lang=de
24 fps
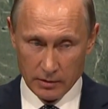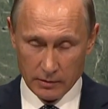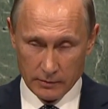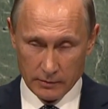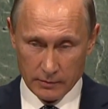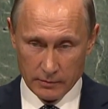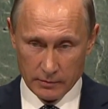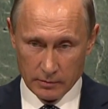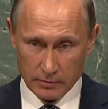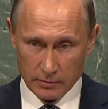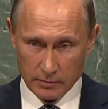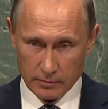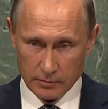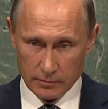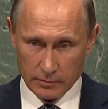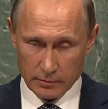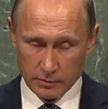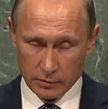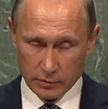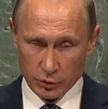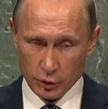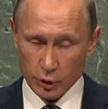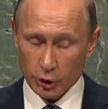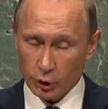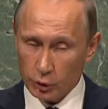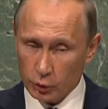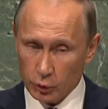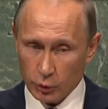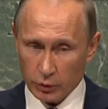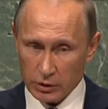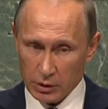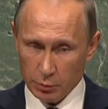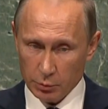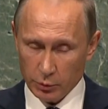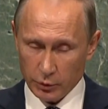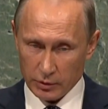und andere
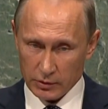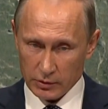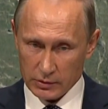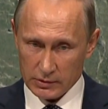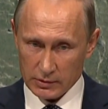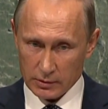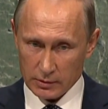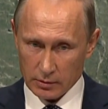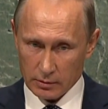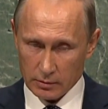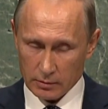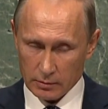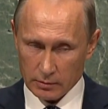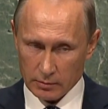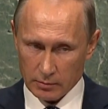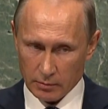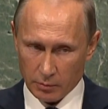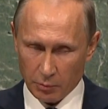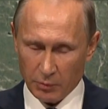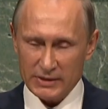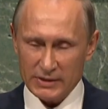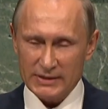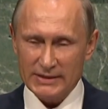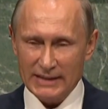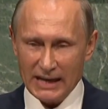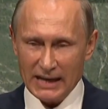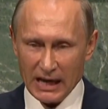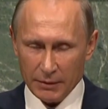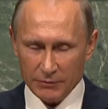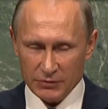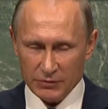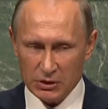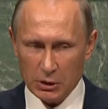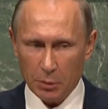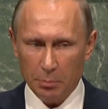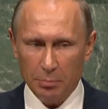terroristische Organisationen
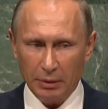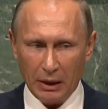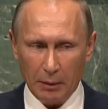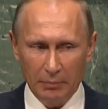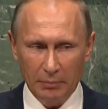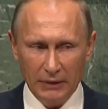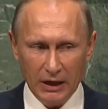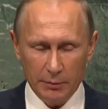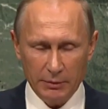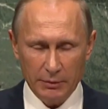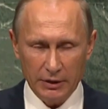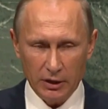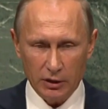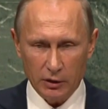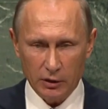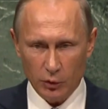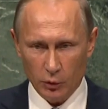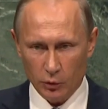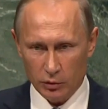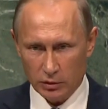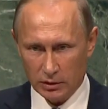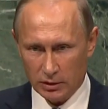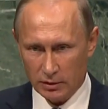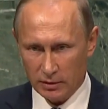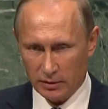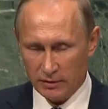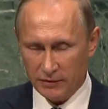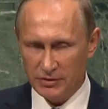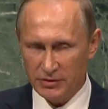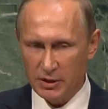in Syrien bekämpft.